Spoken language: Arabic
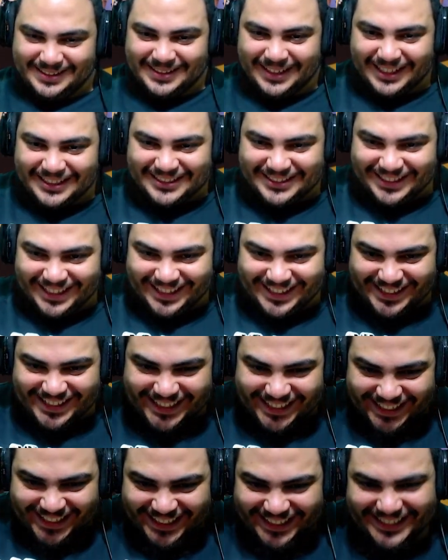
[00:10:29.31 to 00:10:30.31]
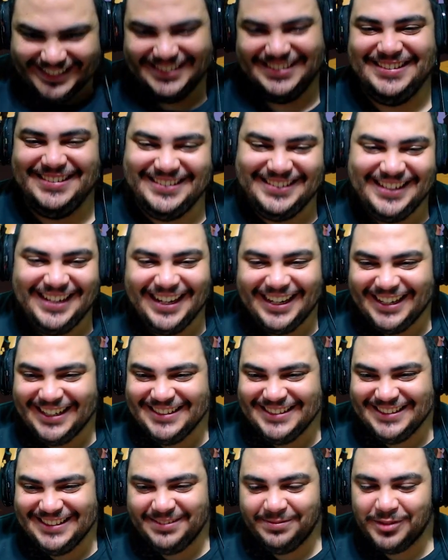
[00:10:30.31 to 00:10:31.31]
خسرانين يا
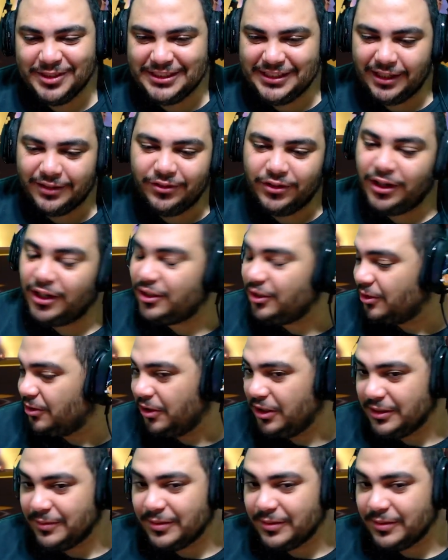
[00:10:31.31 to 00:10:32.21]
خسر بص يا في الارض كويس ما